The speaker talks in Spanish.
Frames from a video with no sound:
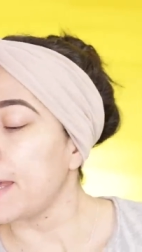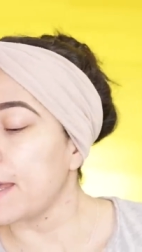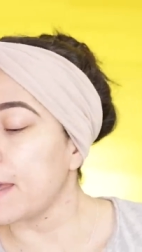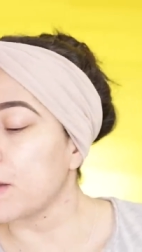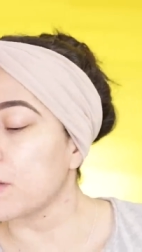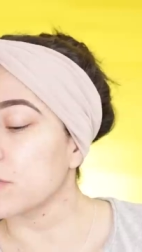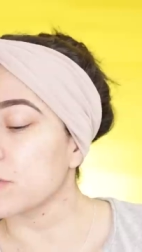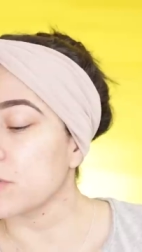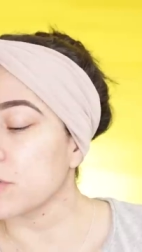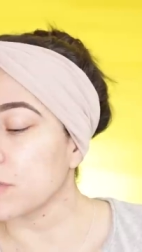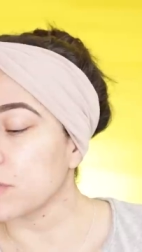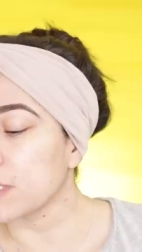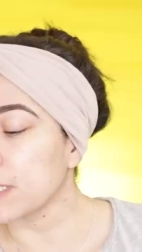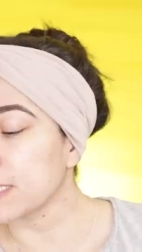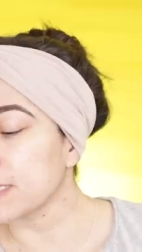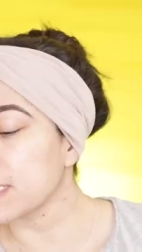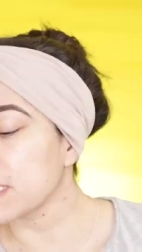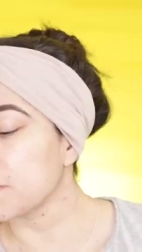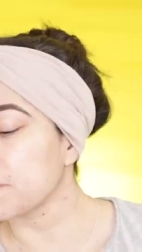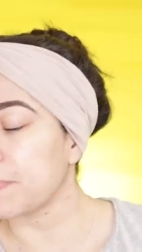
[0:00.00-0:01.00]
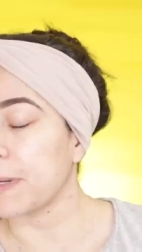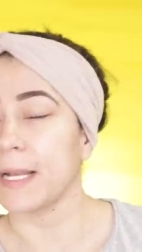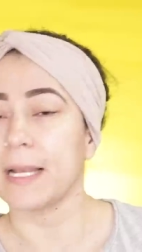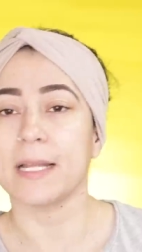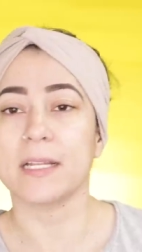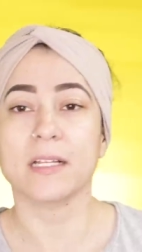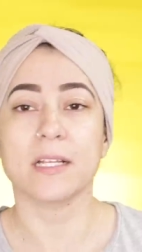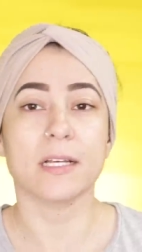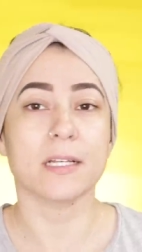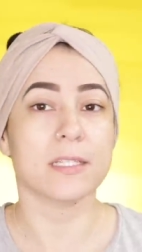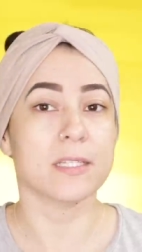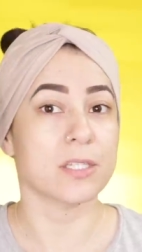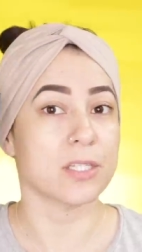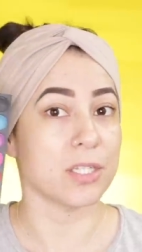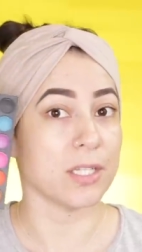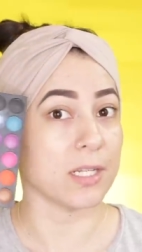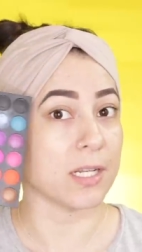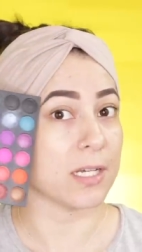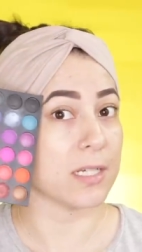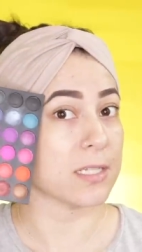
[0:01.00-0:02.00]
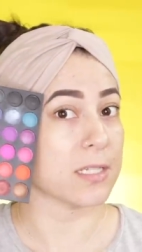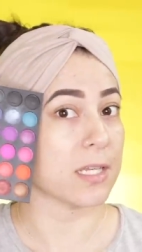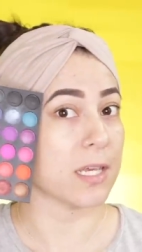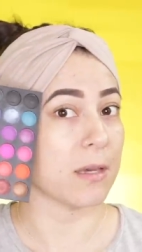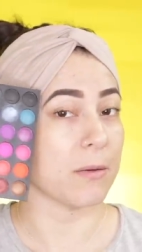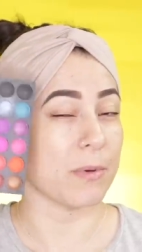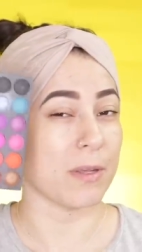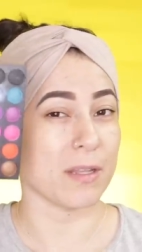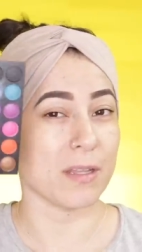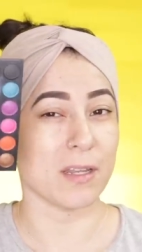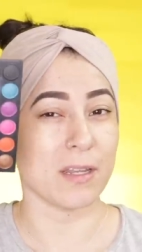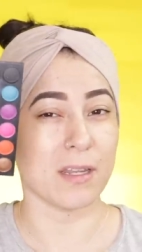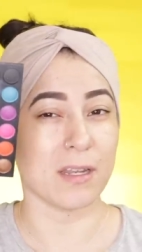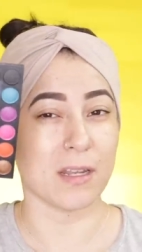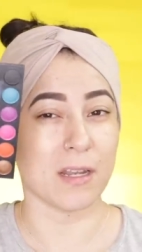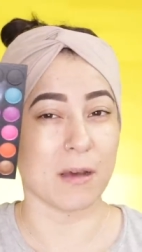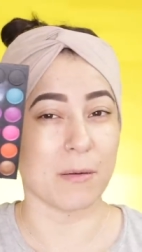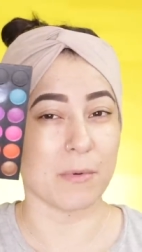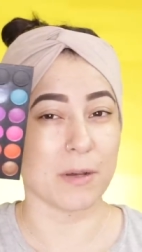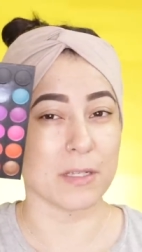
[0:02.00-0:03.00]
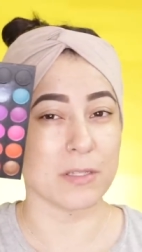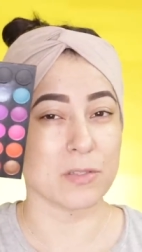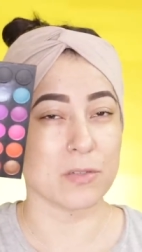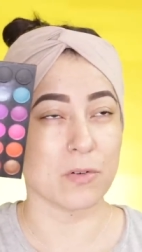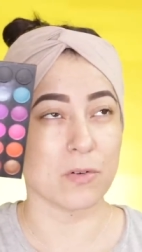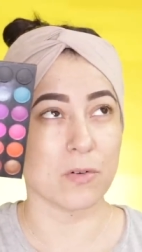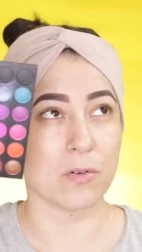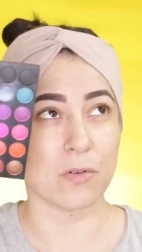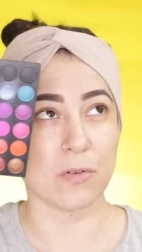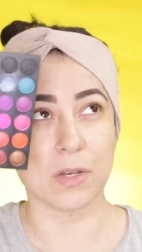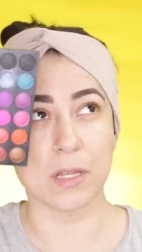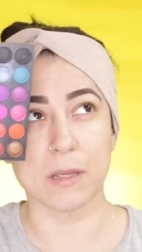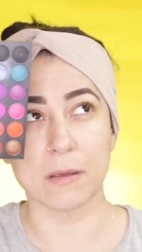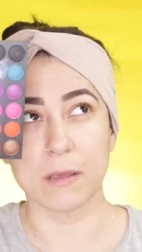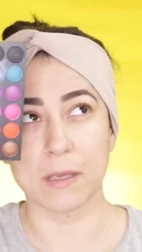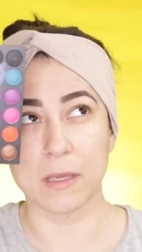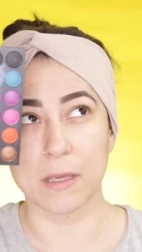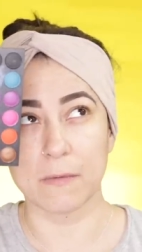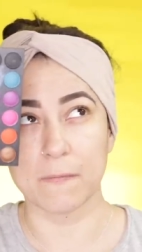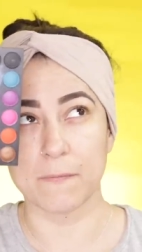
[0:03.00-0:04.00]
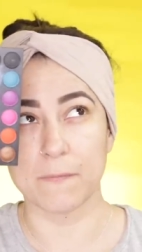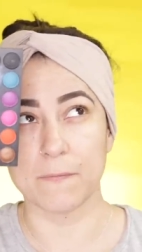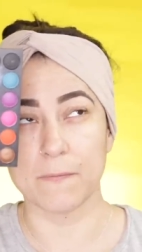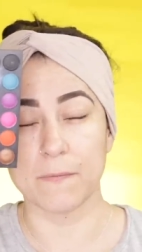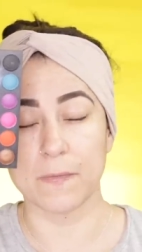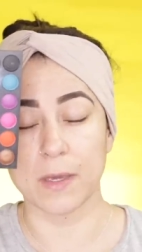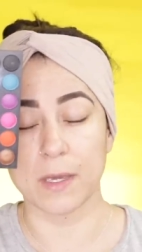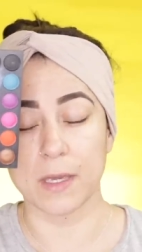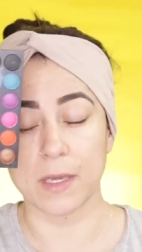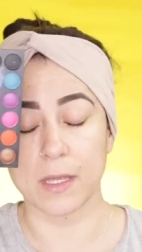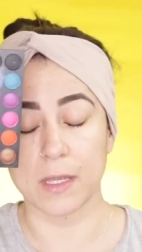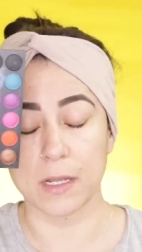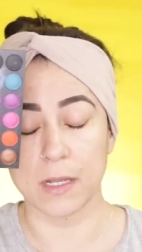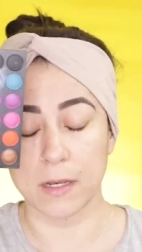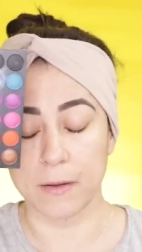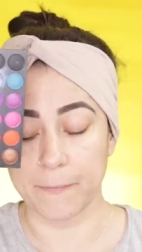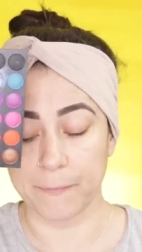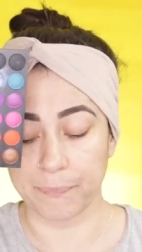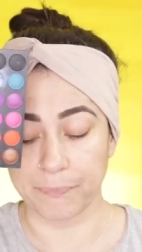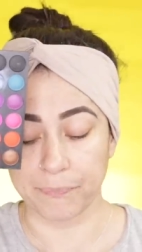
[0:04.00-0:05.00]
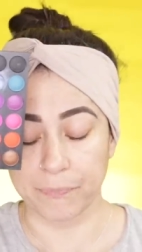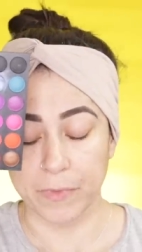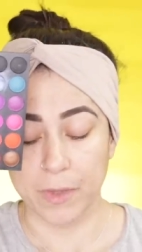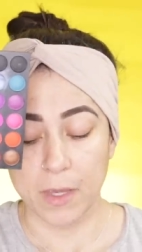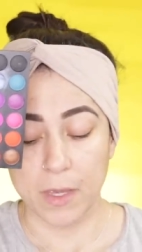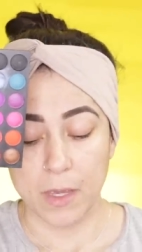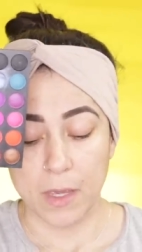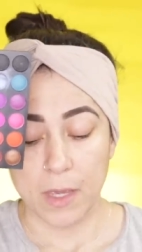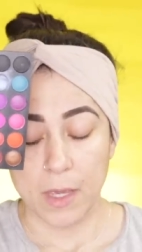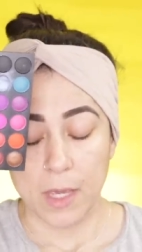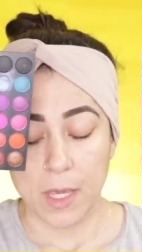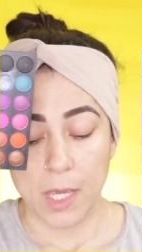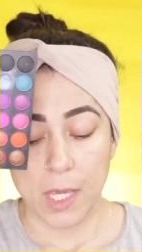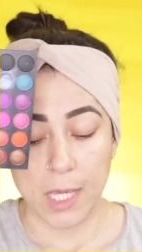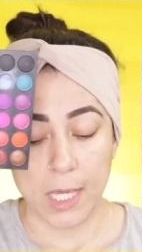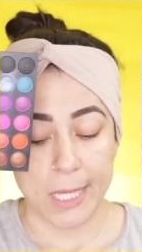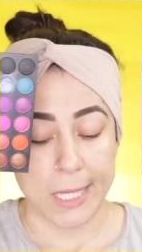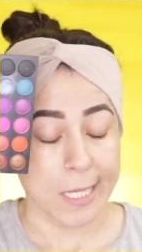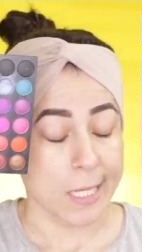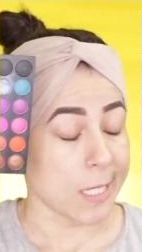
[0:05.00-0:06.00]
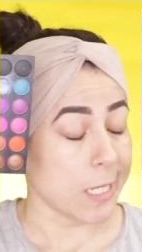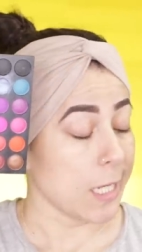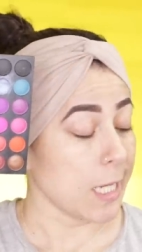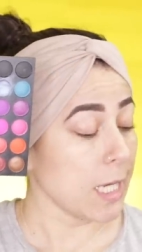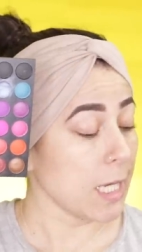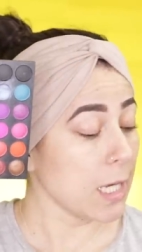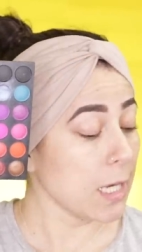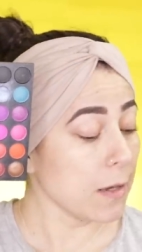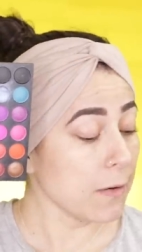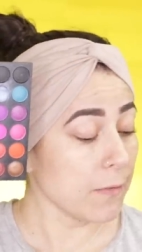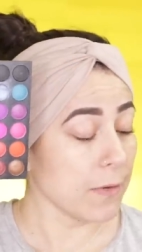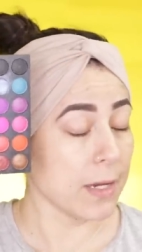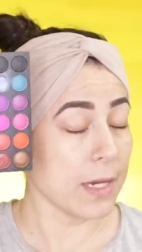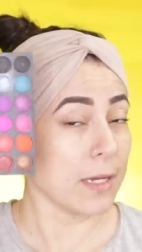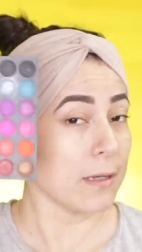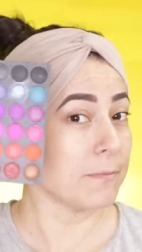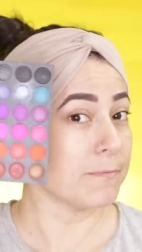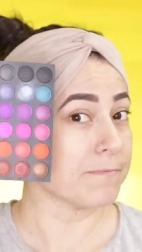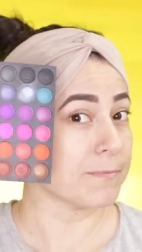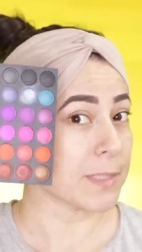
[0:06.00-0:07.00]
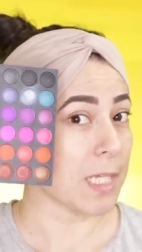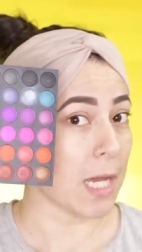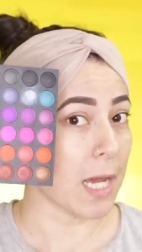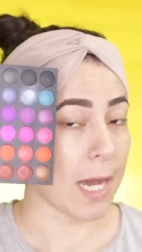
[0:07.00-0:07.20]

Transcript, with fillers: pero son de esas paletas chinas que venden en Amazon, en, en, eBay.